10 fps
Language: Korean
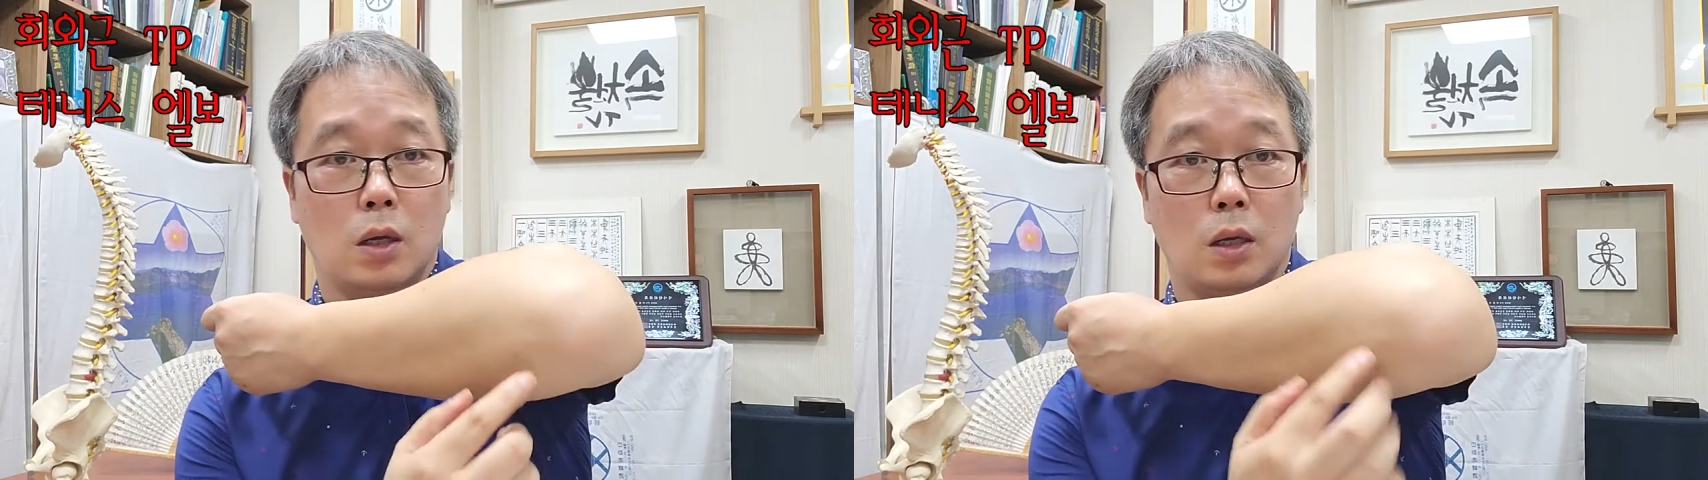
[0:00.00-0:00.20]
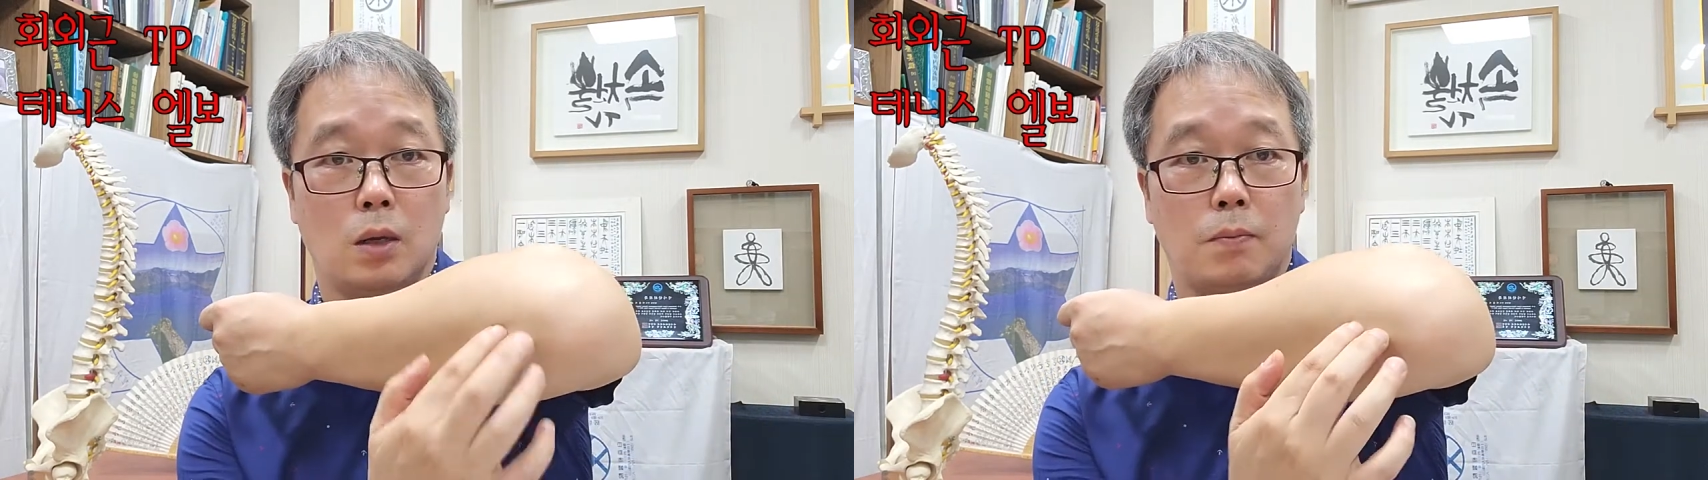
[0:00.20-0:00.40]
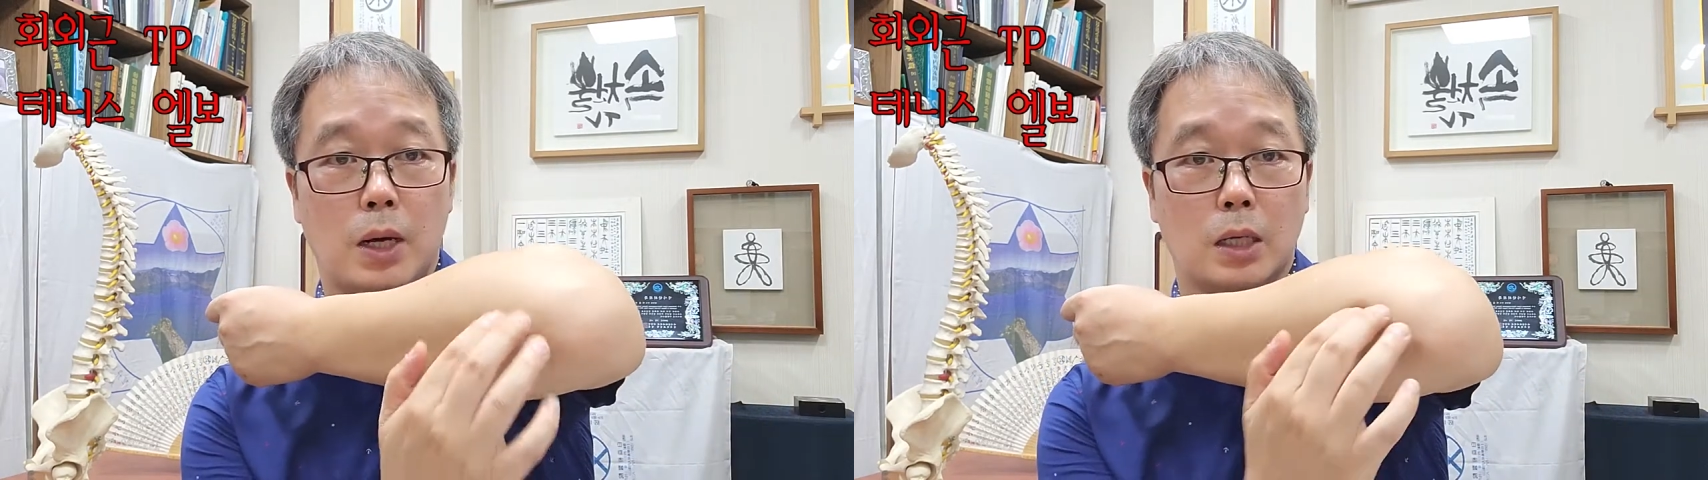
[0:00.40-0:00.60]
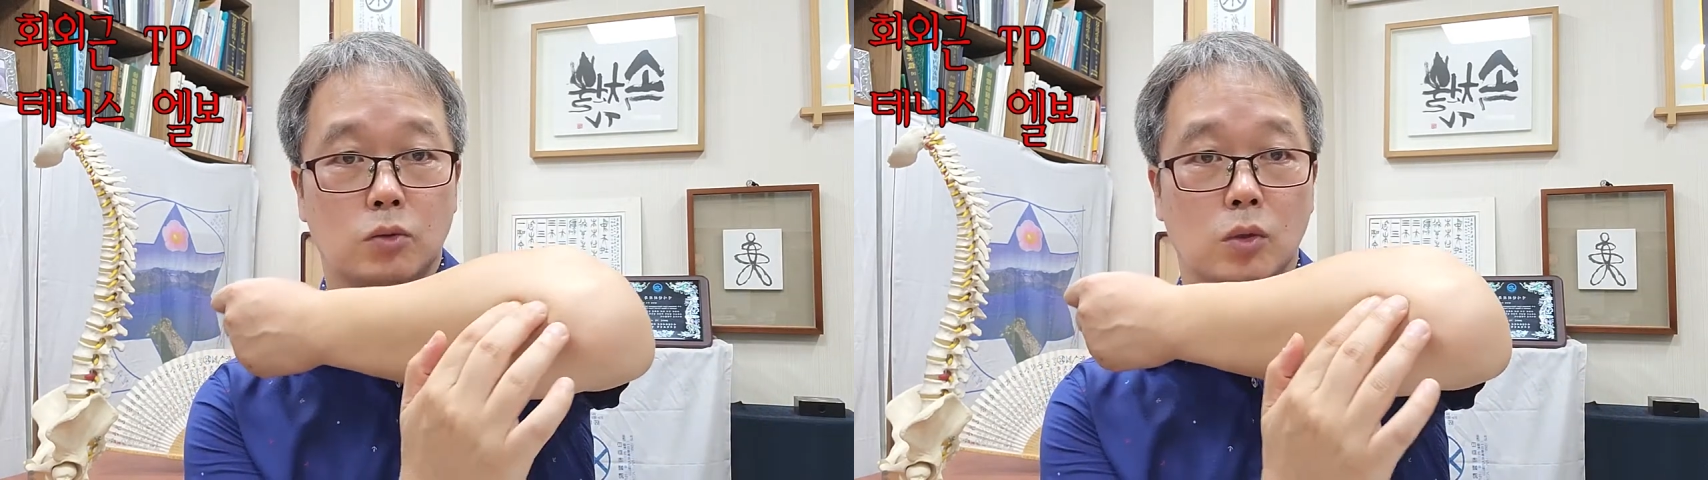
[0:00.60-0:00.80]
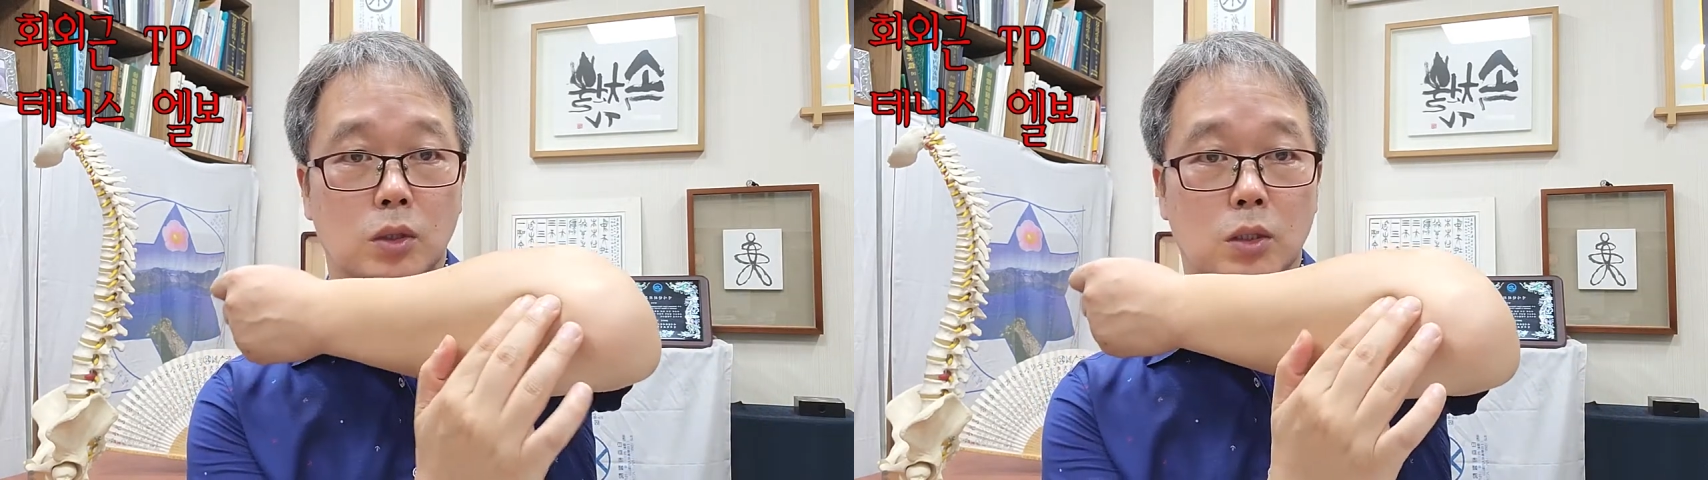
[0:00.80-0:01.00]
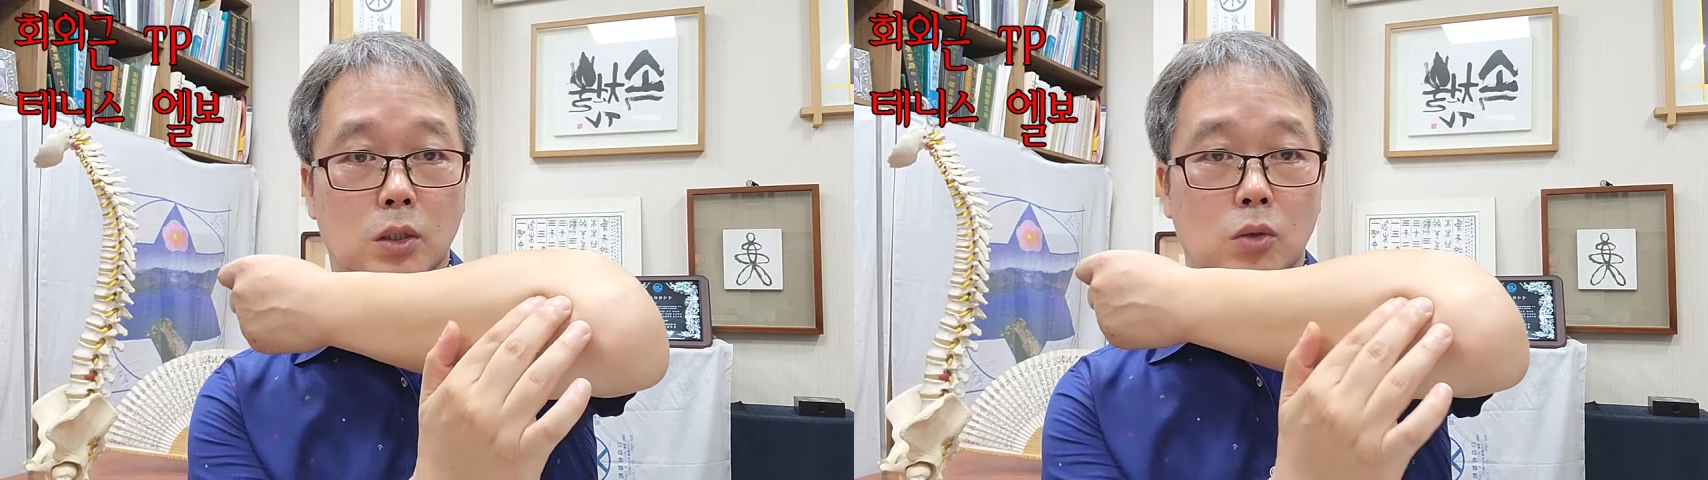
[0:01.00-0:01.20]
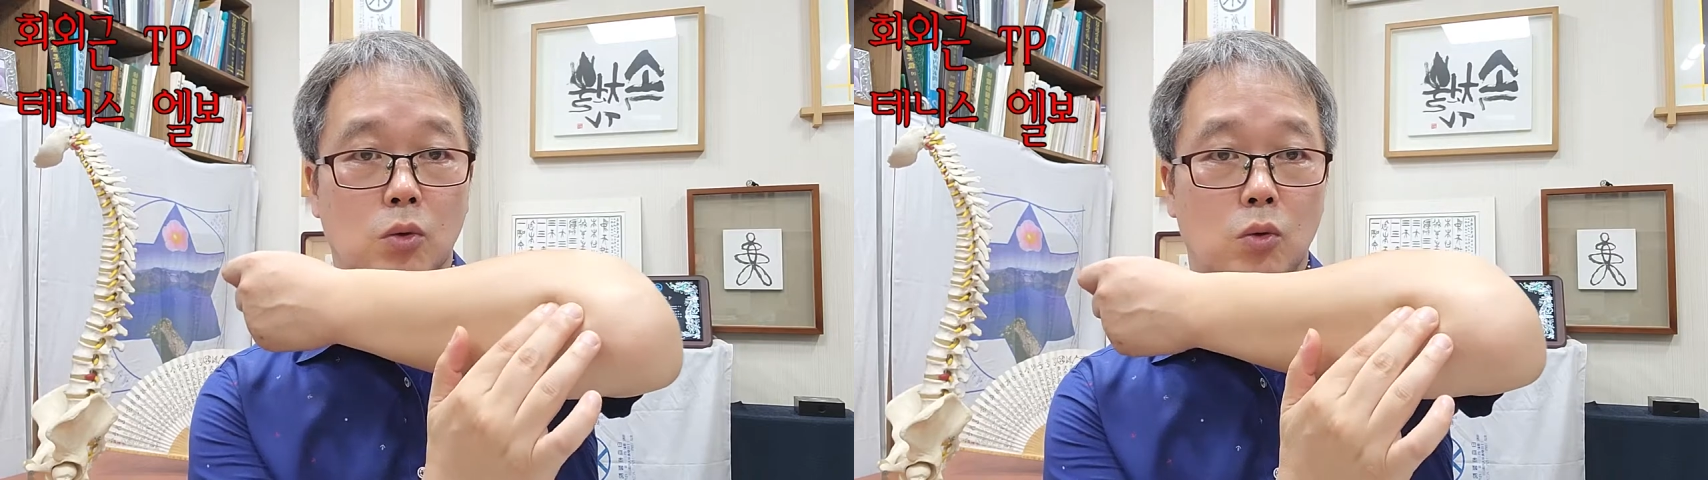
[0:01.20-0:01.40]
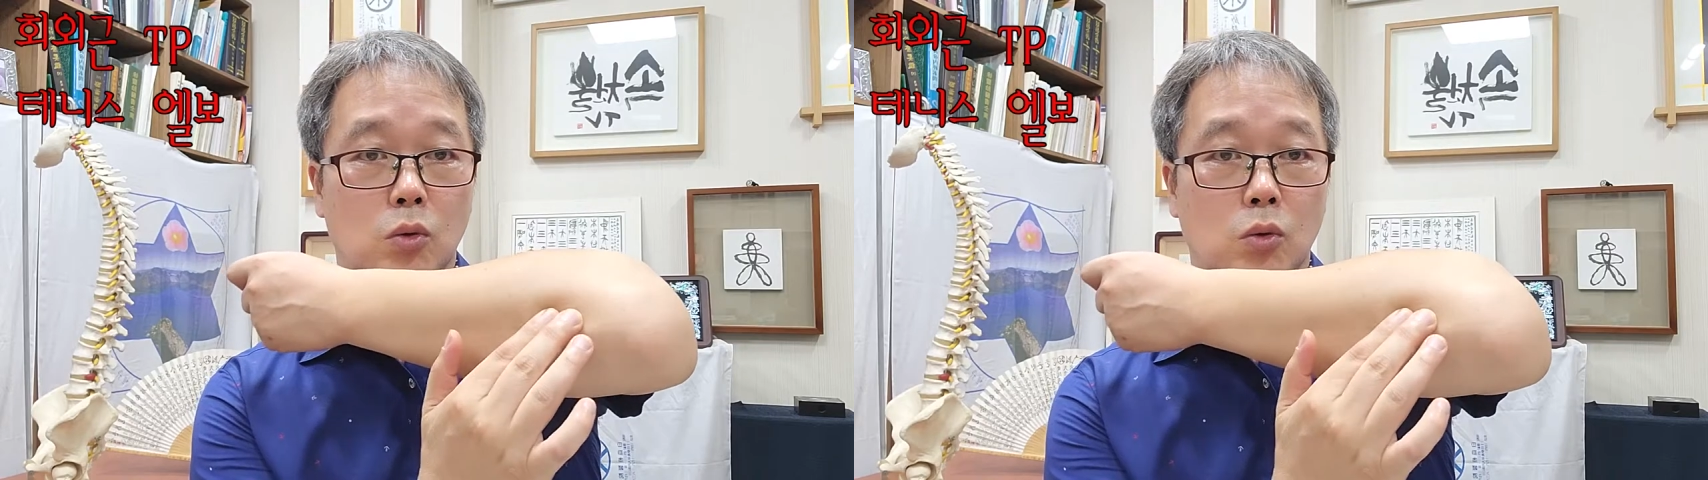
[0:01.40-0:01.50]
이 바깥쪽에서 요,